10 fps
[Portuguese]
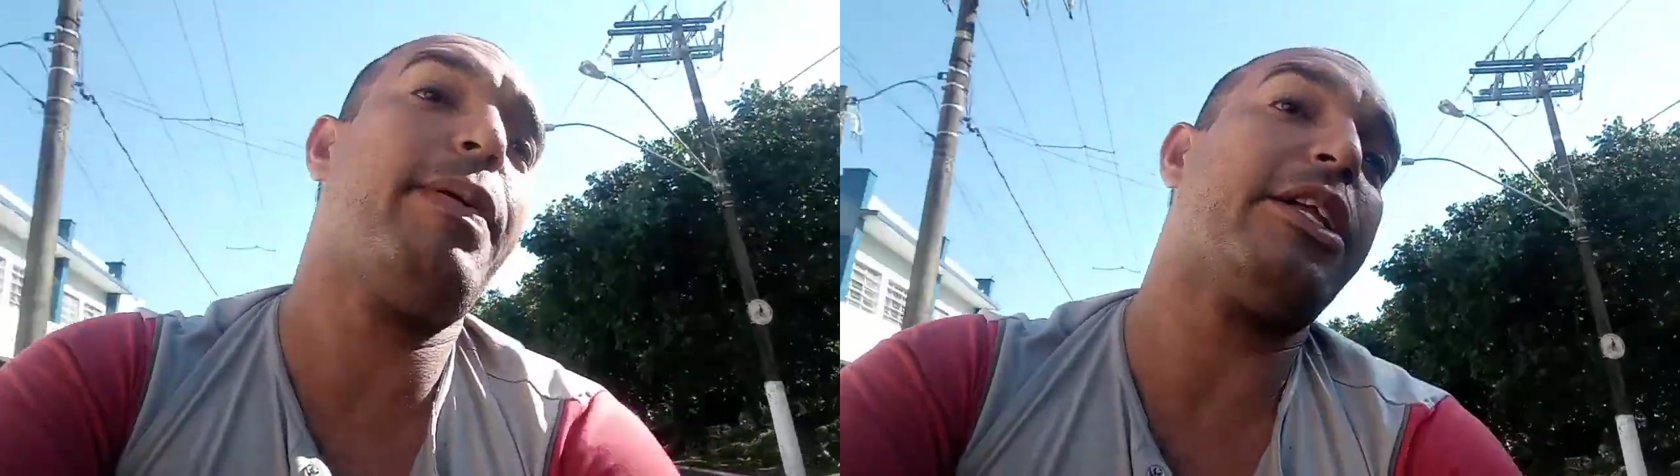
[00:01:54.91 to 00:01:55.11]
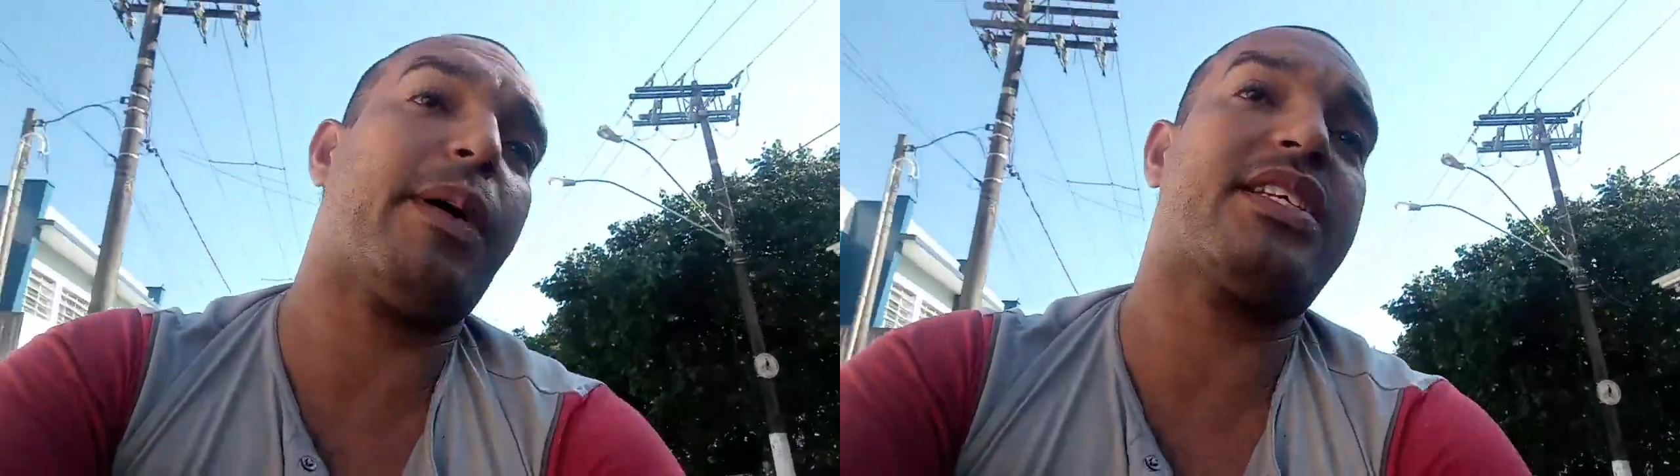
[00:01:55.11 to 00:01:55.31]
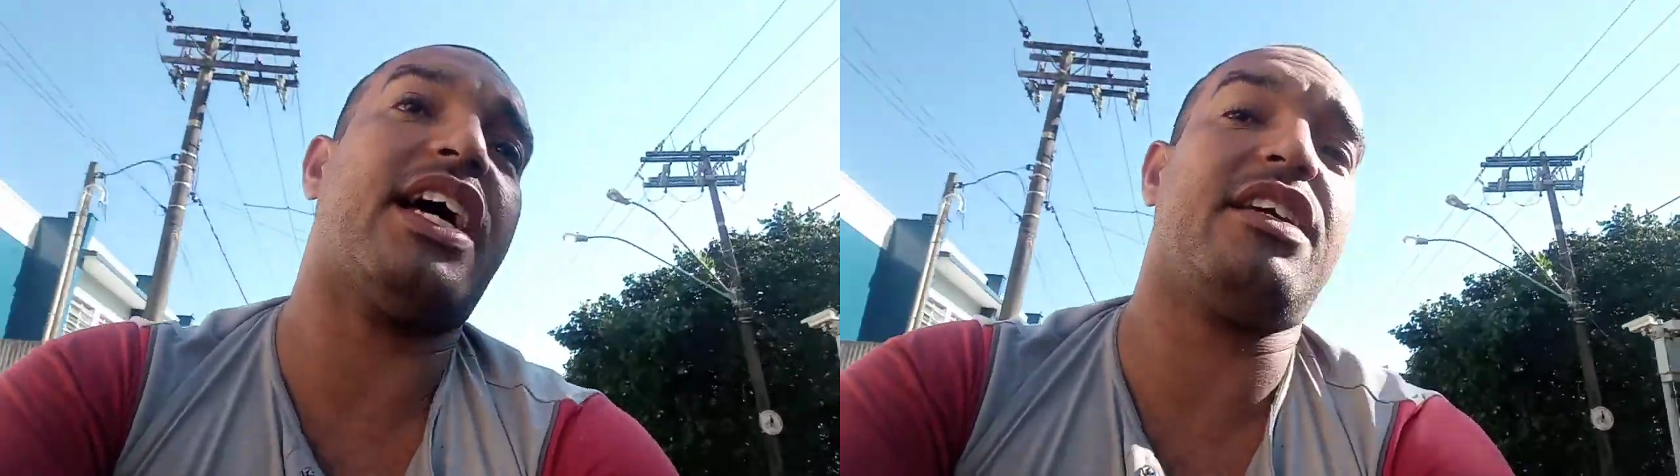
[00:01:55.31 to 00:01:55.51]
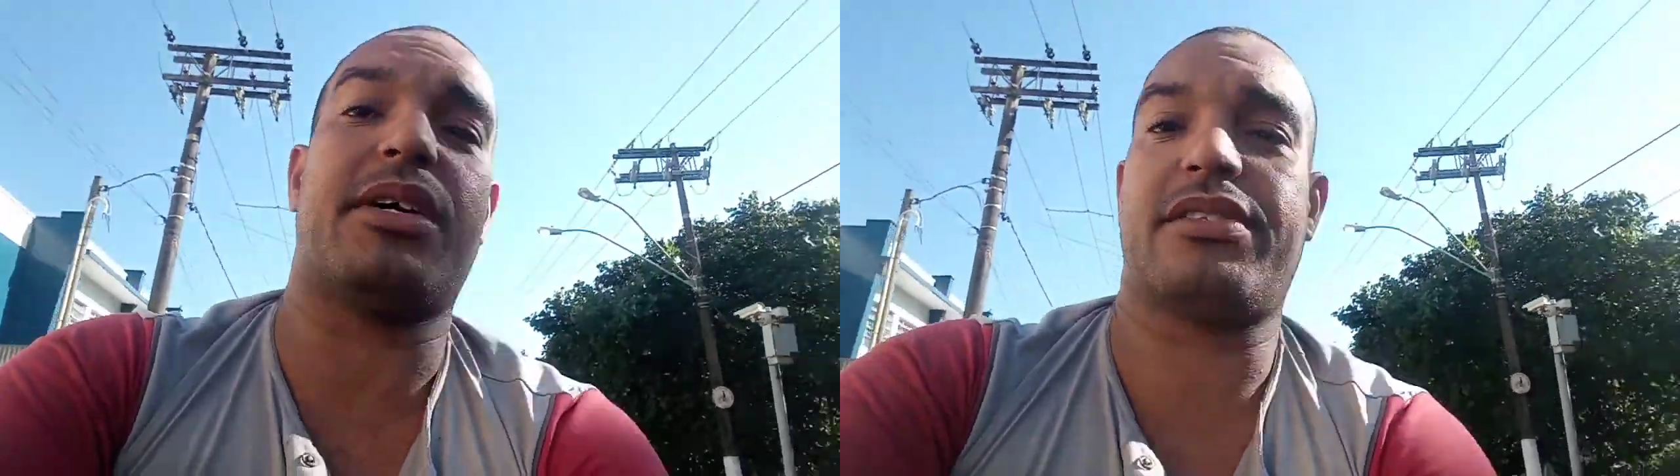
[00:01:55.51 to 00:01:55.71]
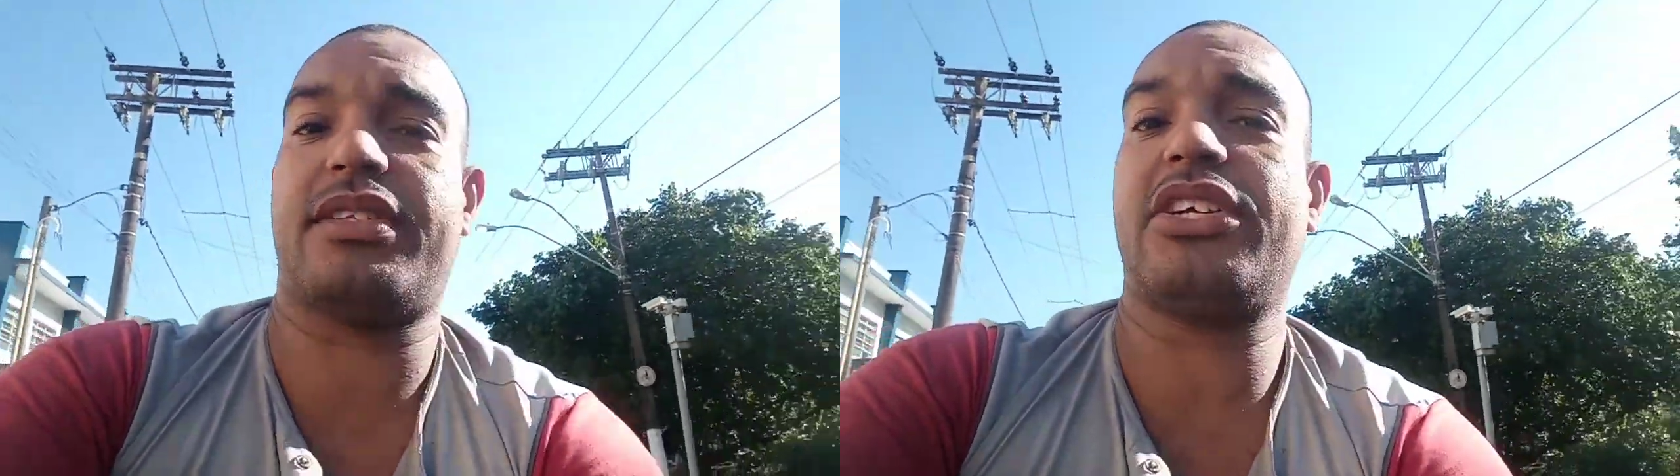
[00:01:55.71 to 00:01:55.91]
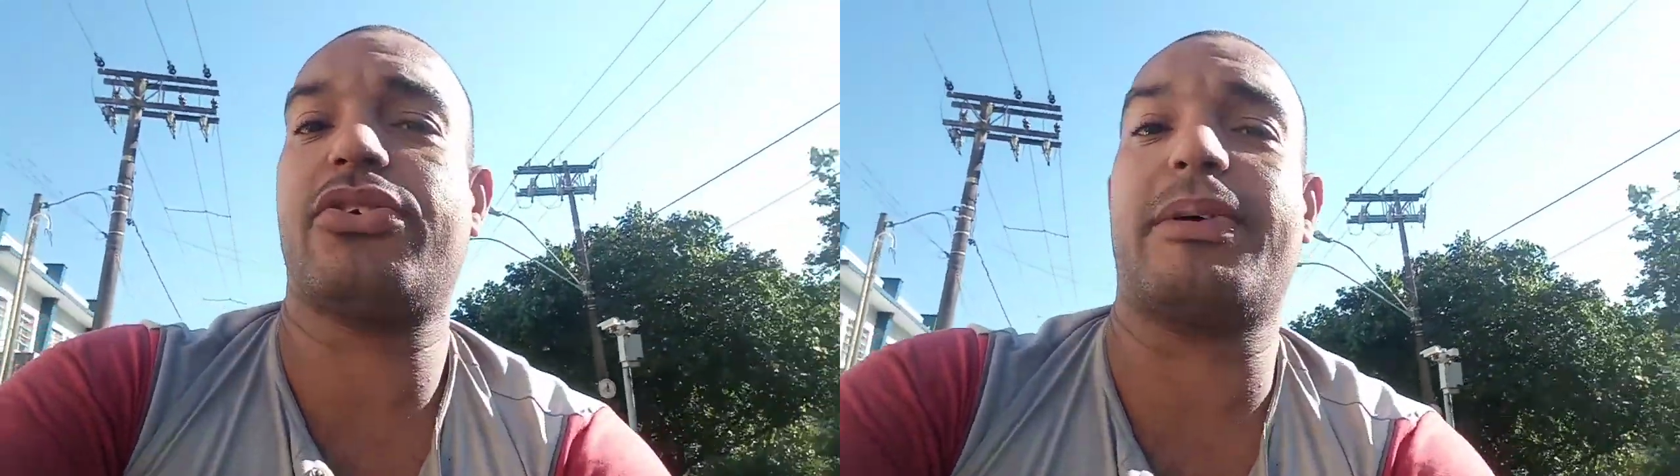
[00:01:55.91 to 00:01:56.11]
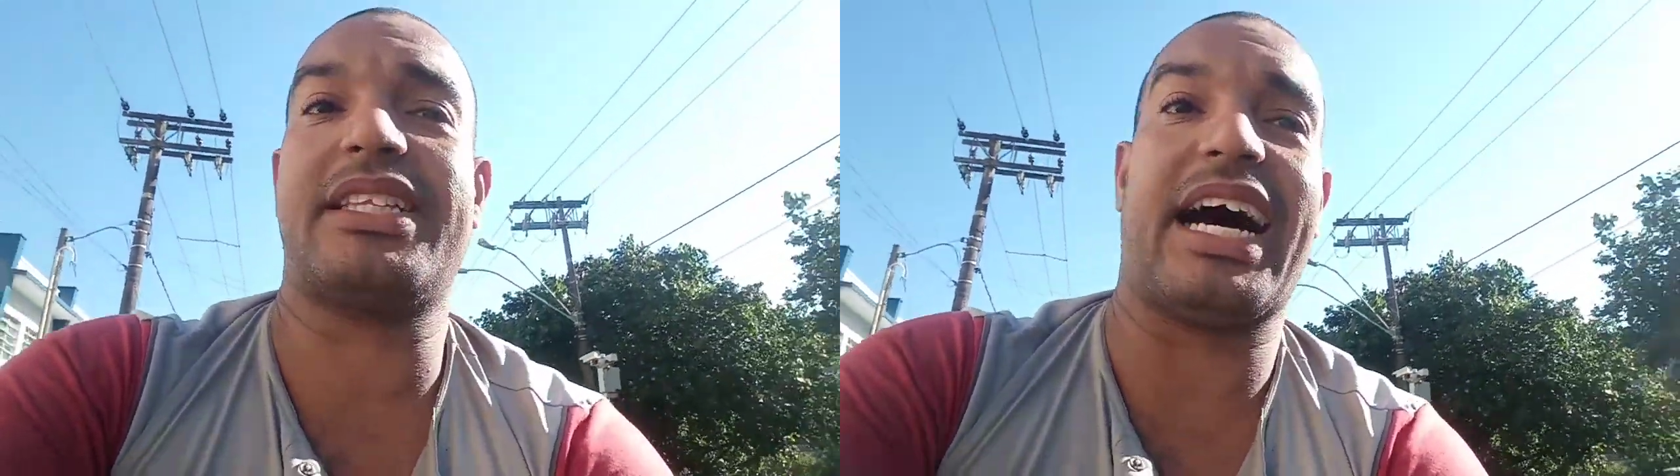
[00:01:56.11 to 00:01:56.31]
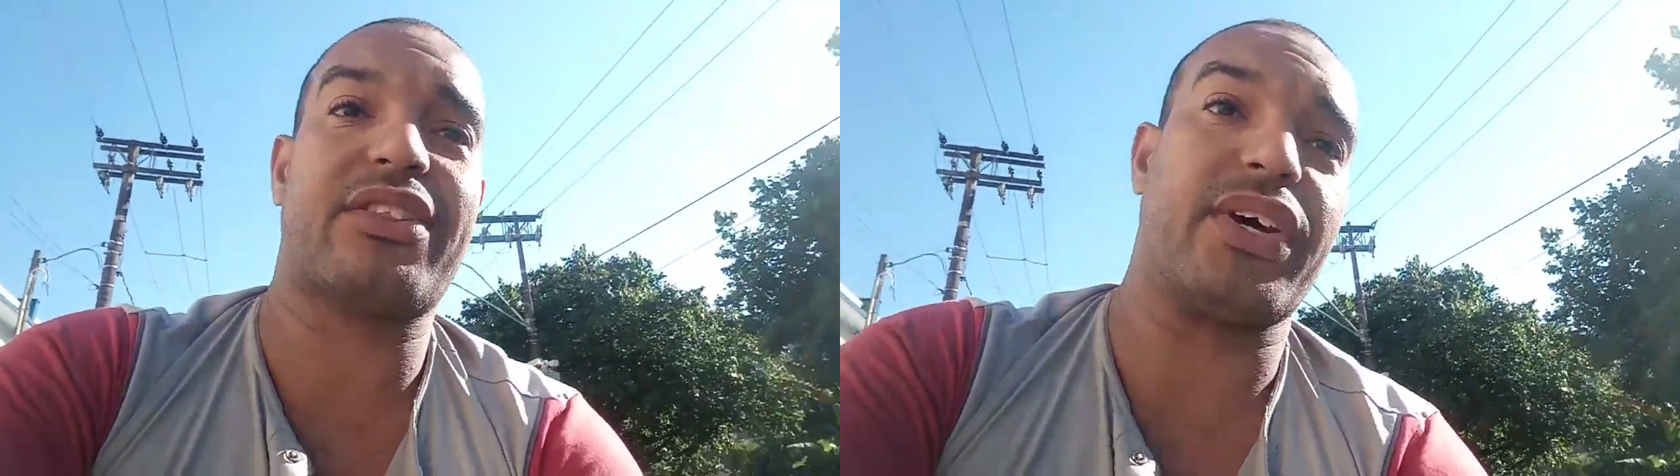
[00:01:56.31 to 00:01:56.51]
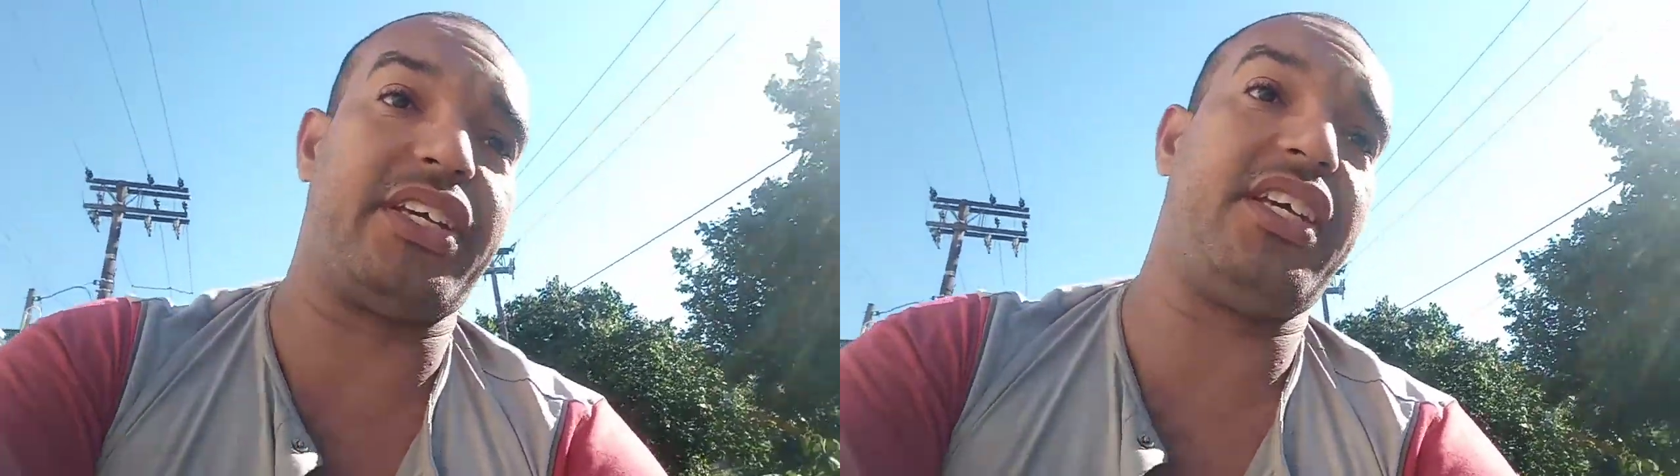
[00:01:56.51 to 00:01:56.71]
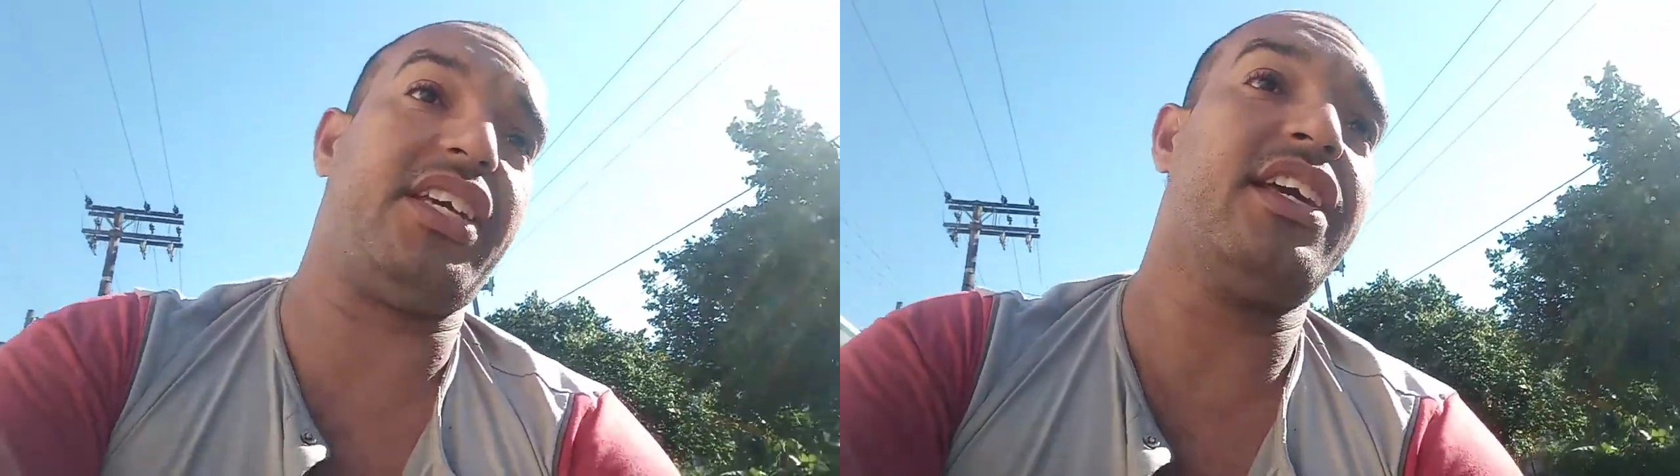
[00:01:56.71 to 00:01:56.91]
Pede pra sair, mano. Deixa o mandato
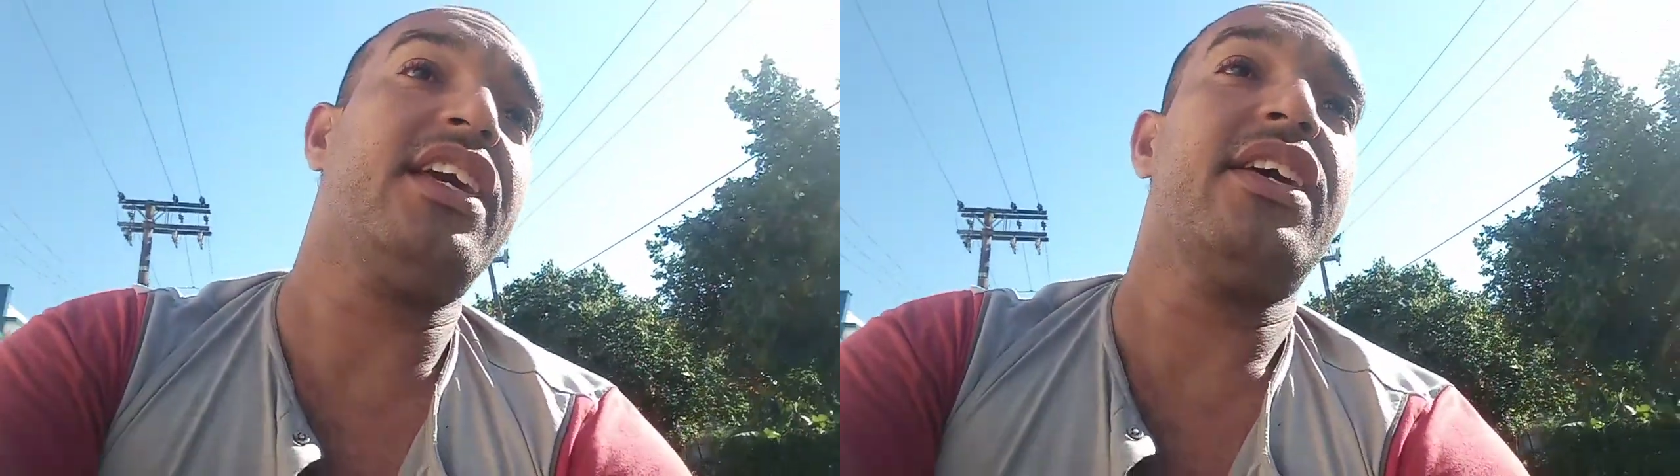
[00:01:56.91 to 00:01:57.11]
aí.